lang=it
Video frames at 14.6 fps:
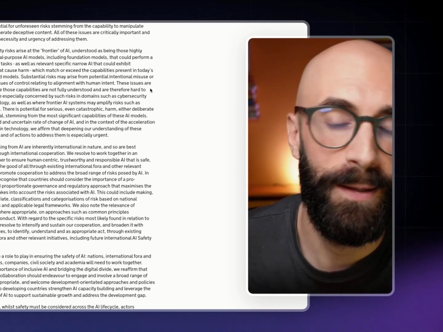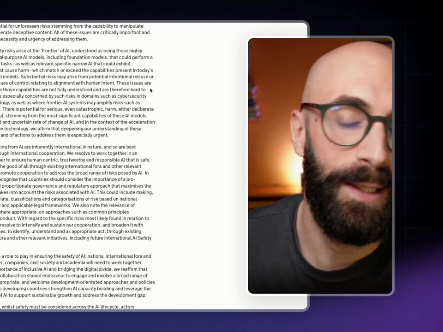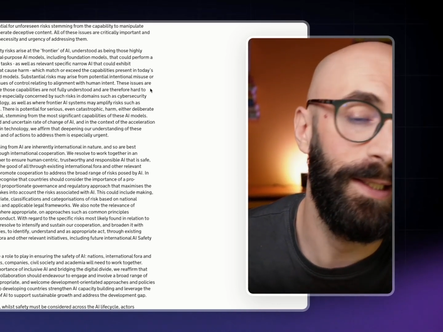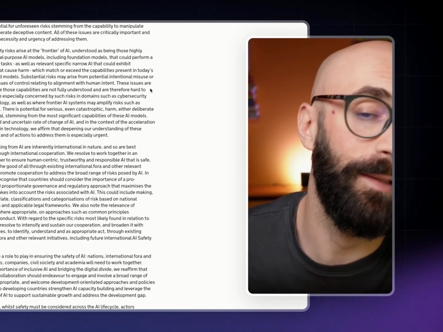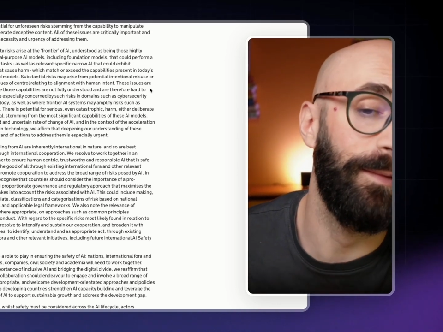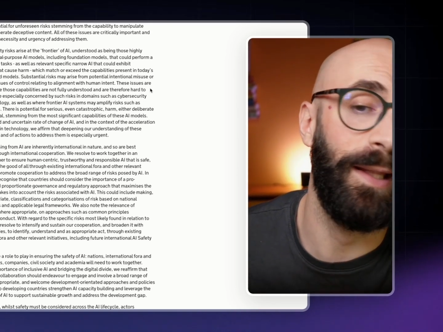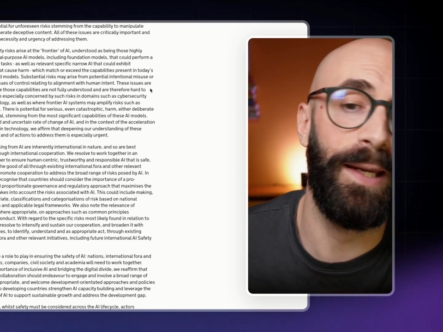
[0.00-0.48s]

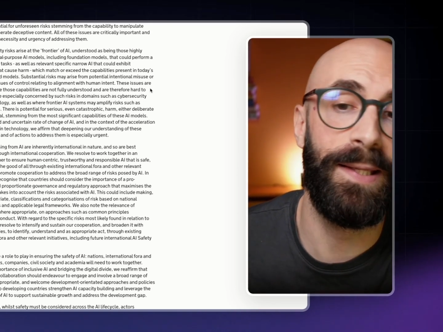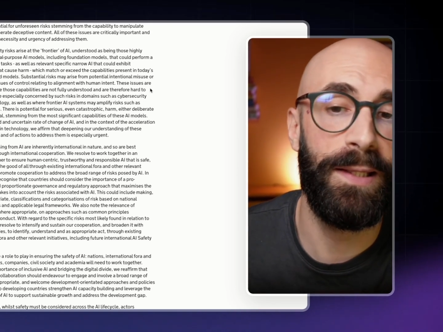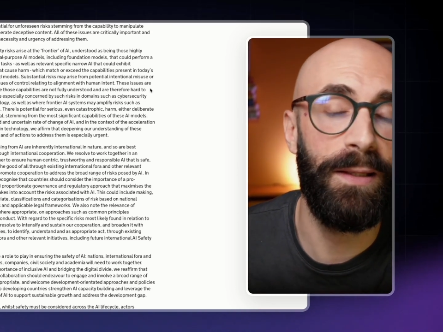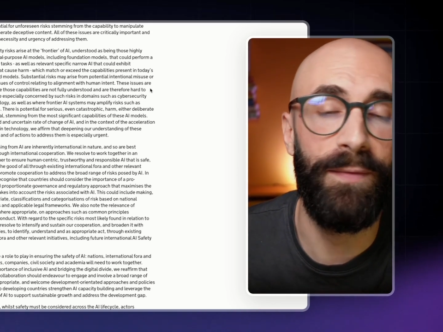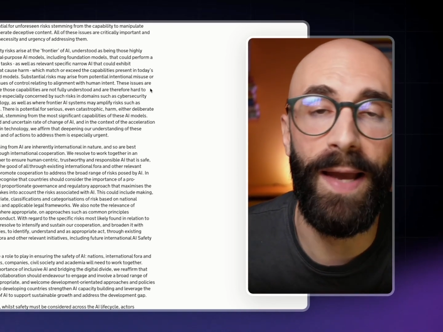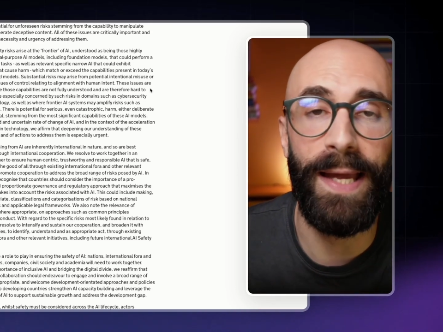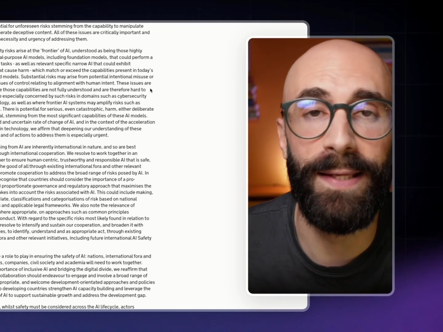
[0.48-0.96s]

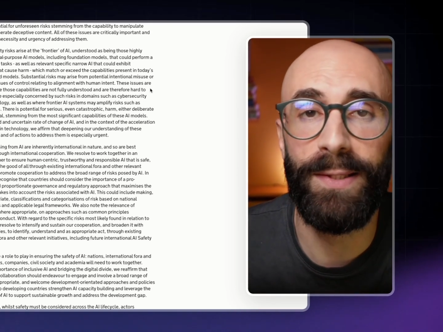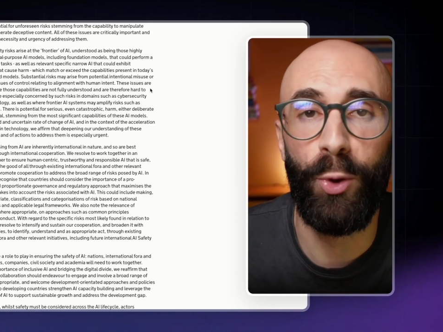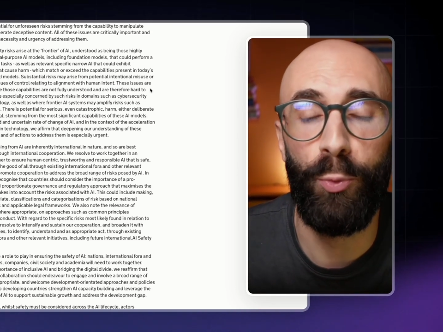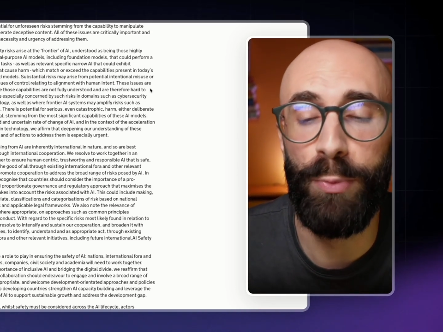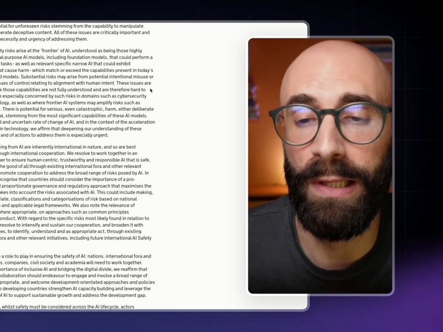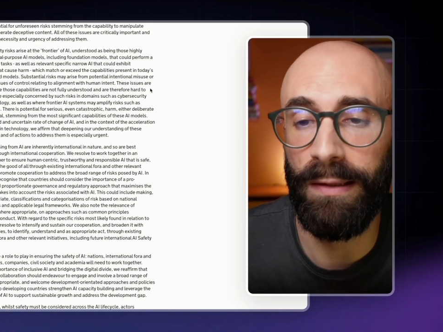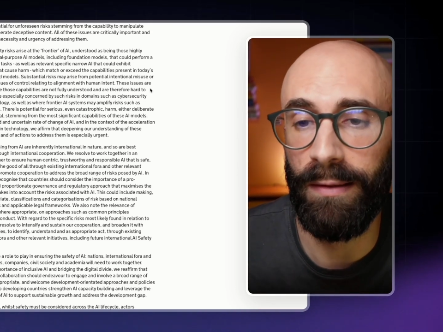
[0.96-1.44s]
interessi diversi,
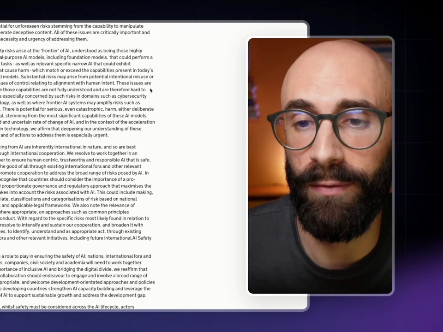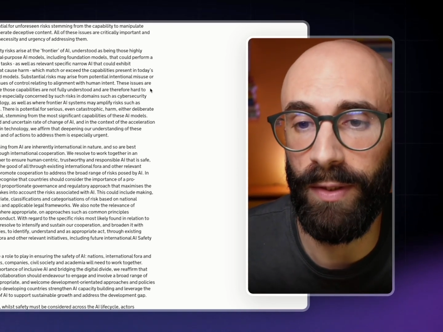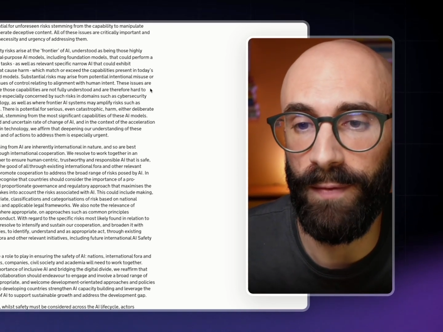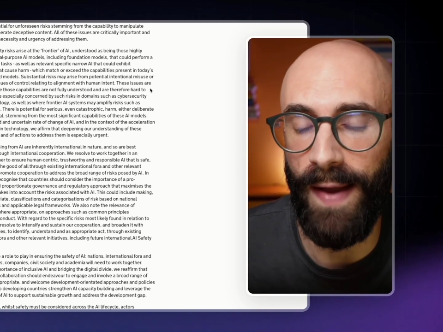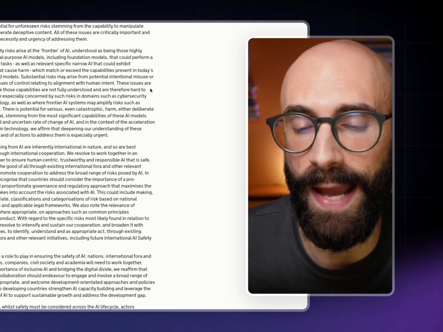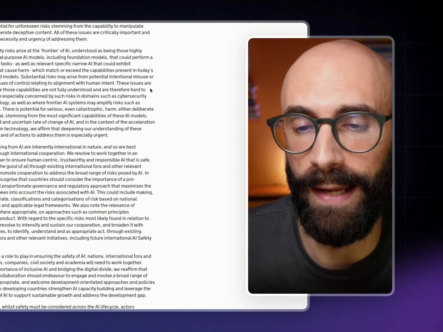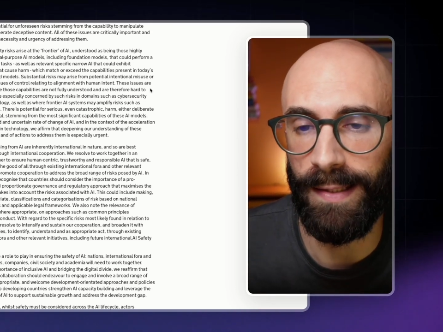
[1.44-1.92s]
obiettivi
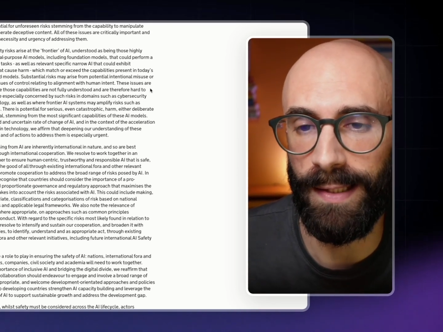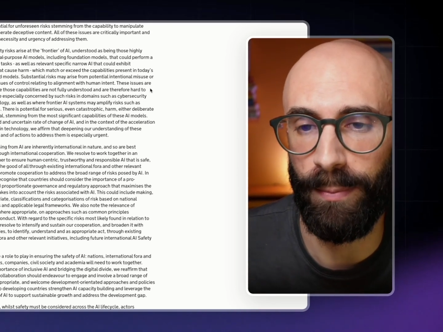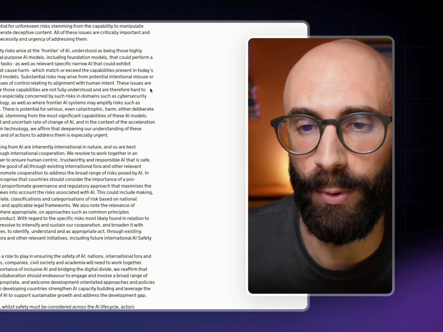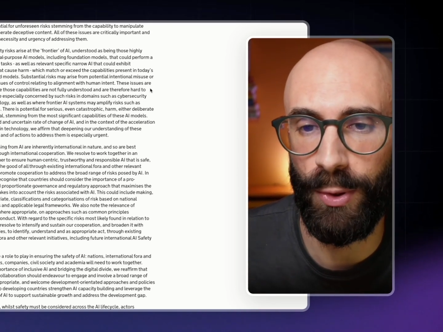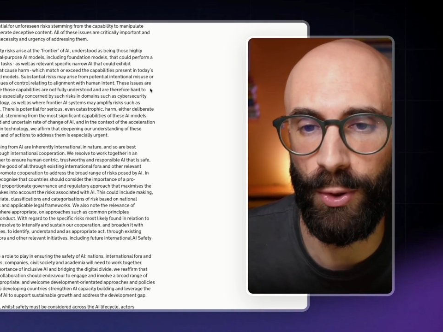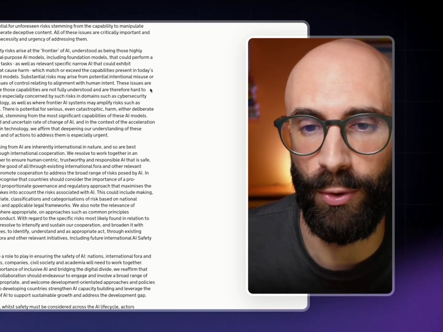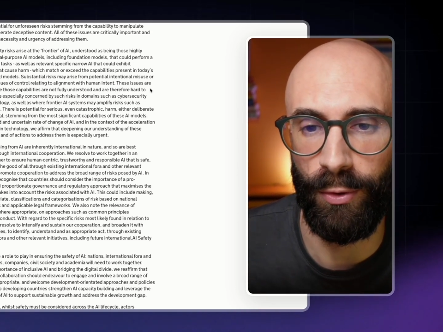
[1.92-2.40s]
diversi,
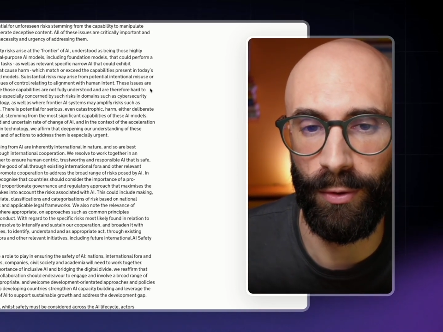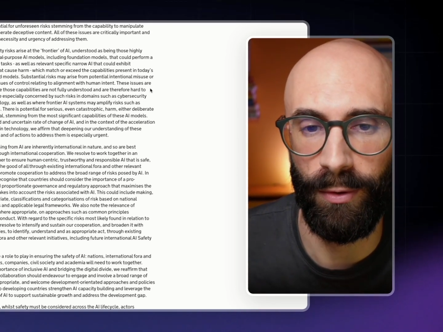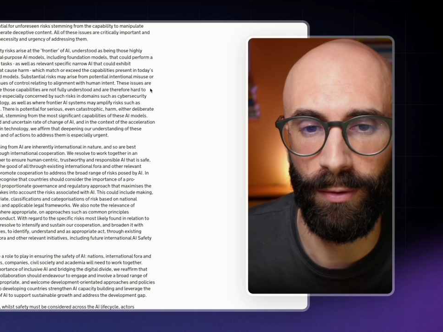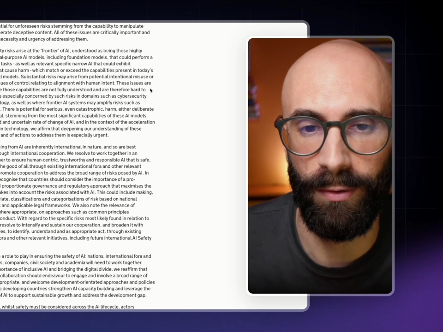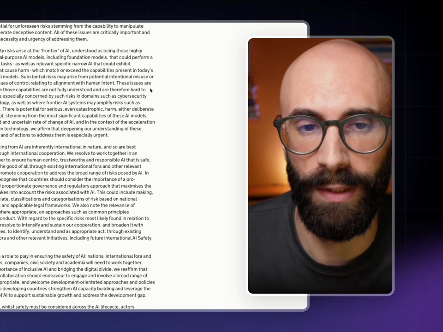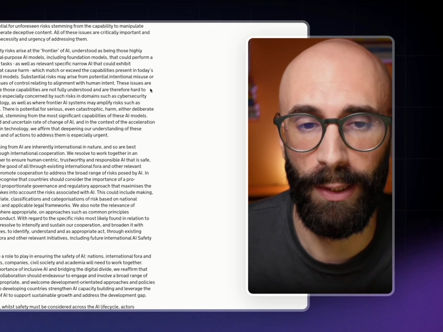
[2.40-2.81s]
possono...